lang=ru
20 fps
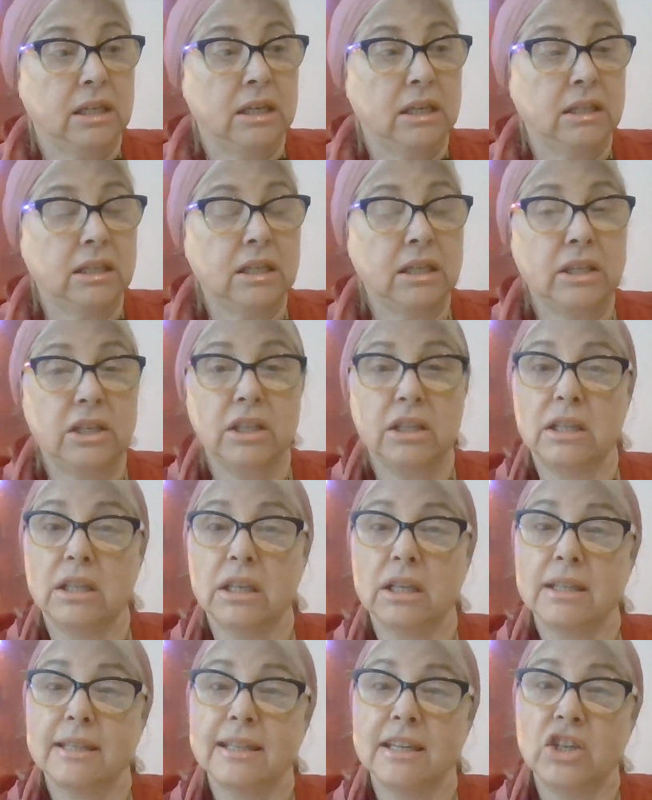Значит,
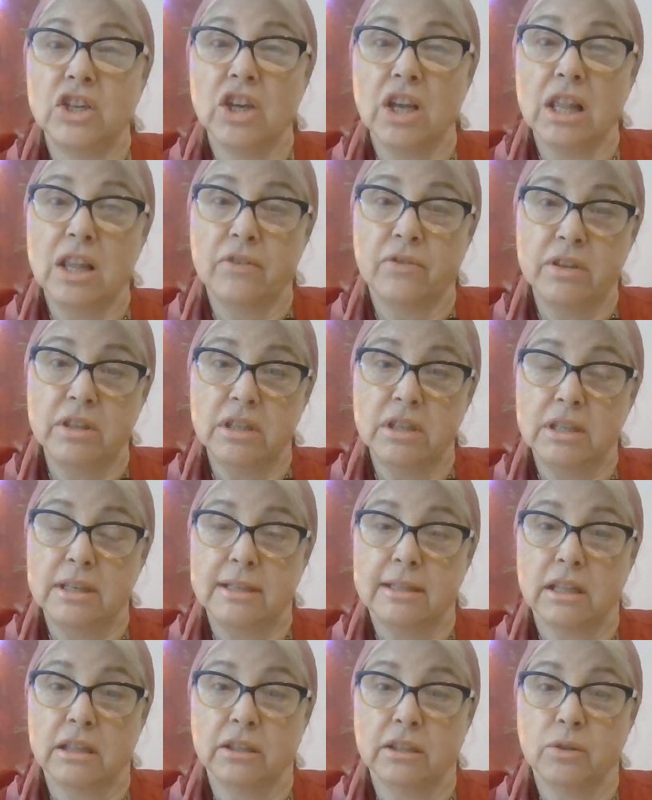э, сначала в Индии
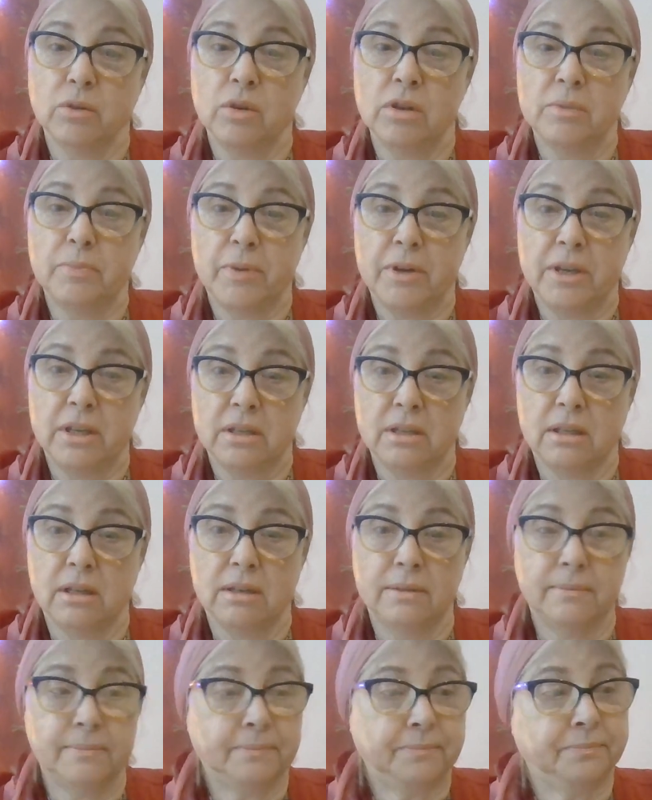столкнулись
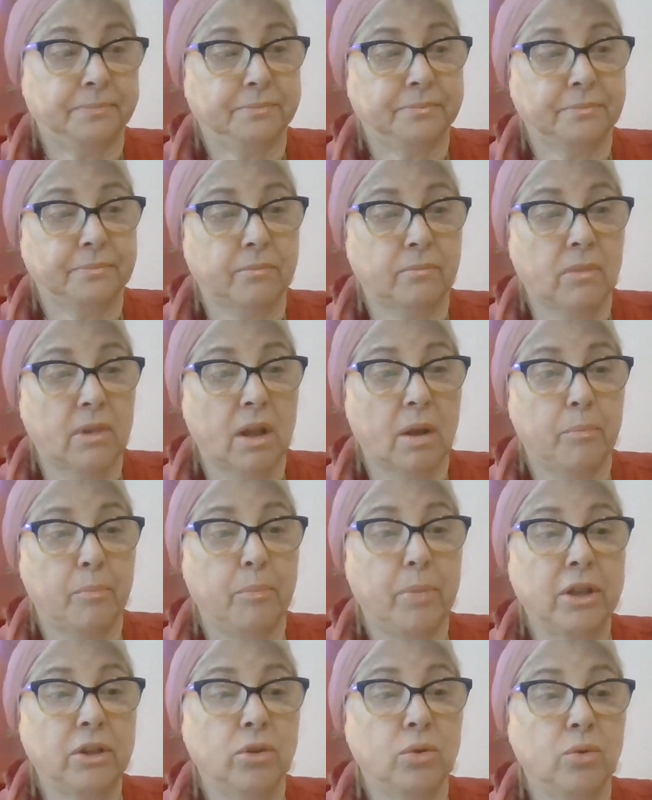поезда.
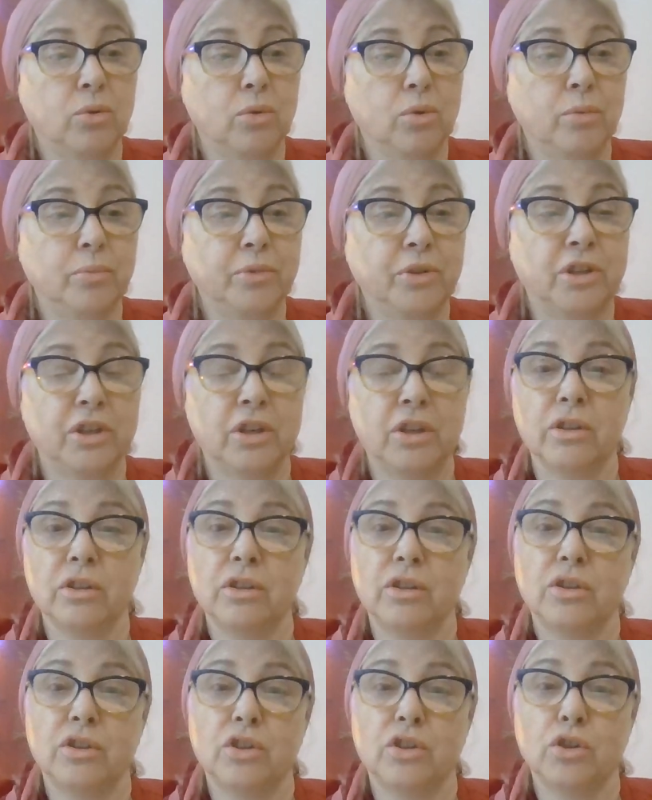Потом
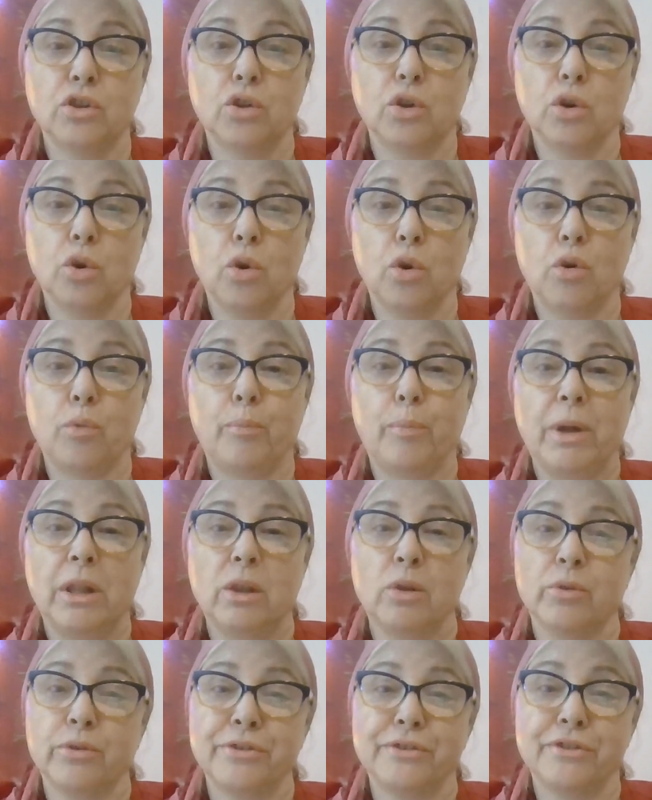через
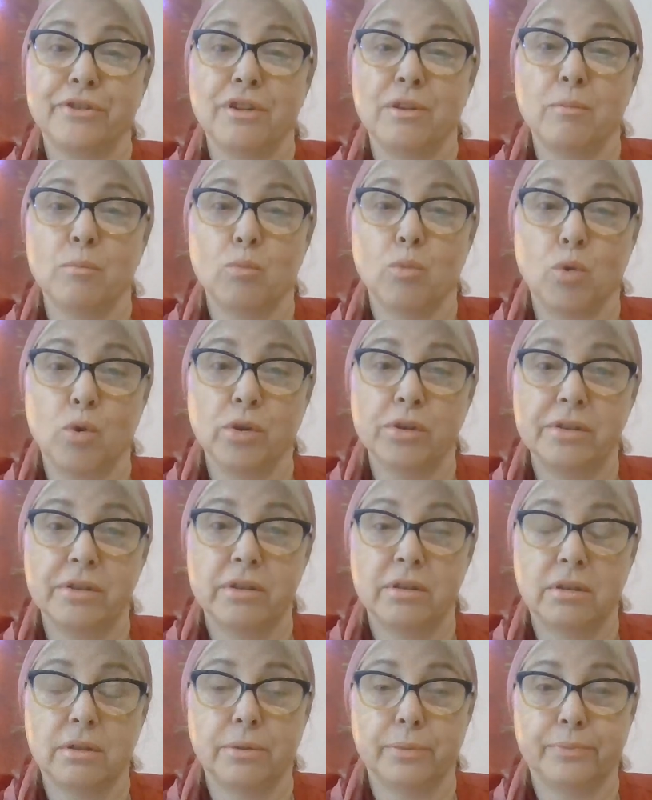четырехполосный
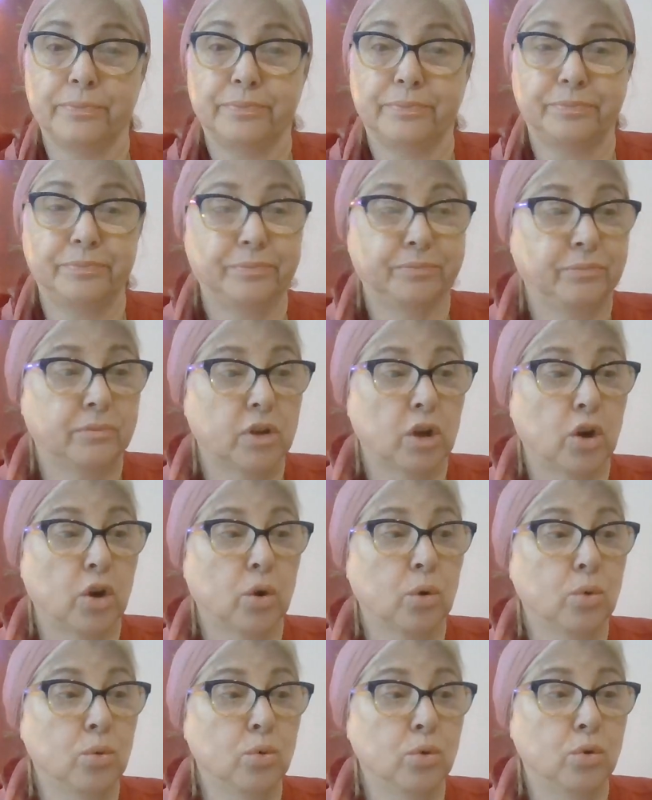мост
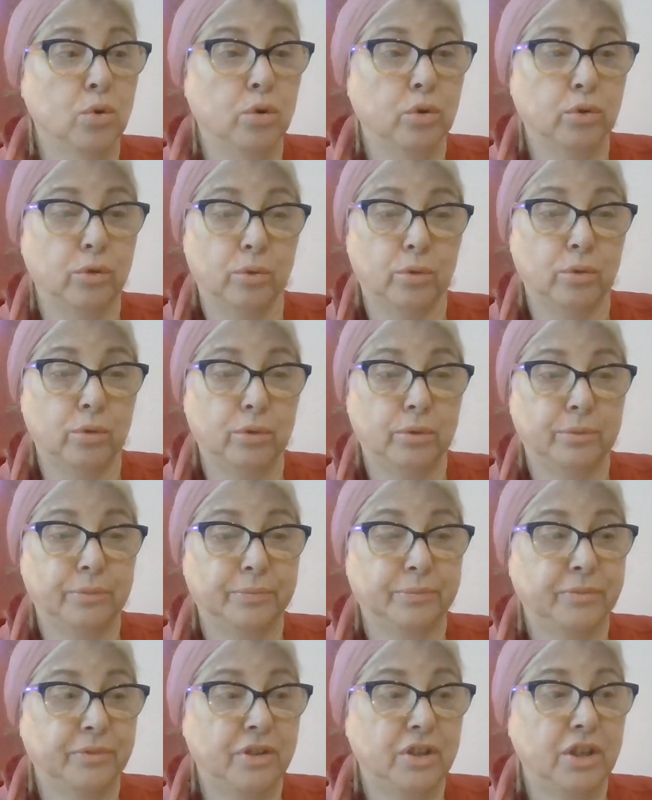рухнул
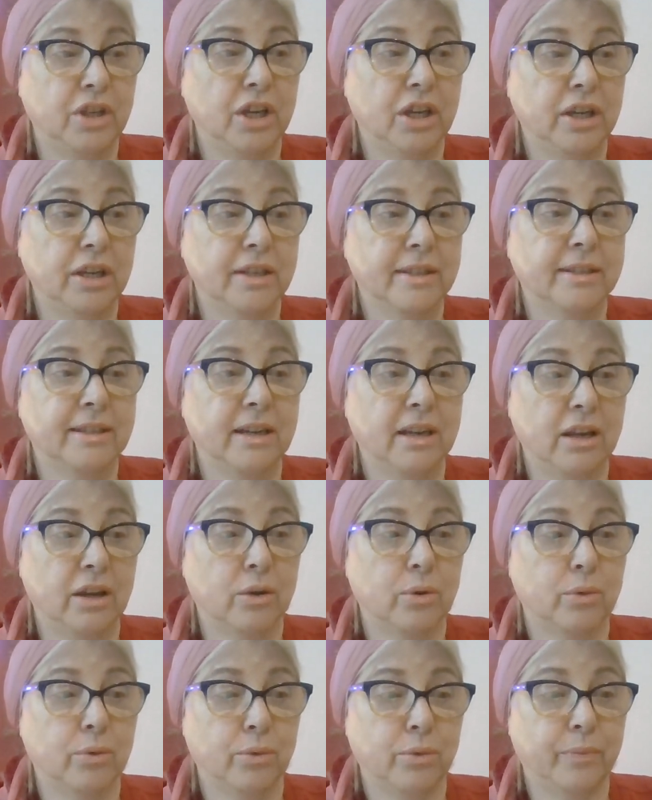через
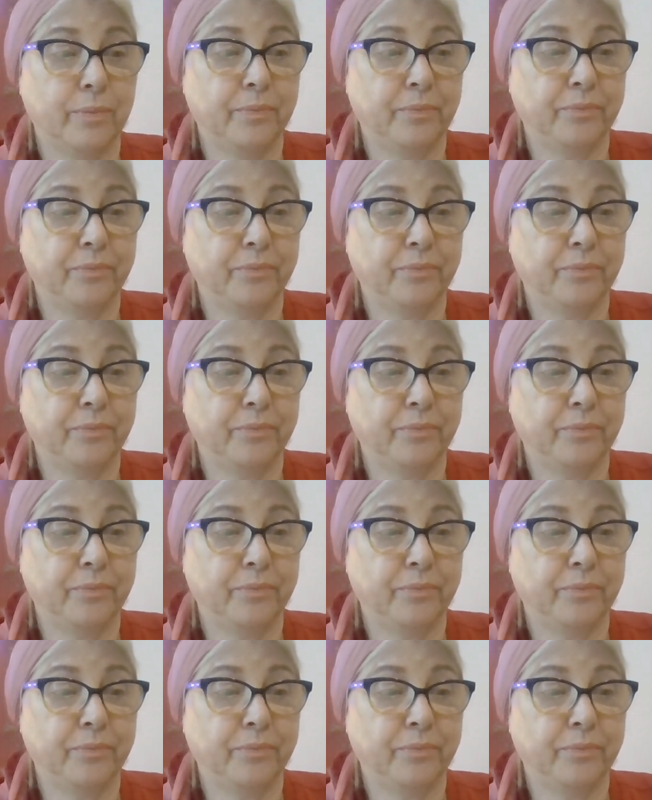реку.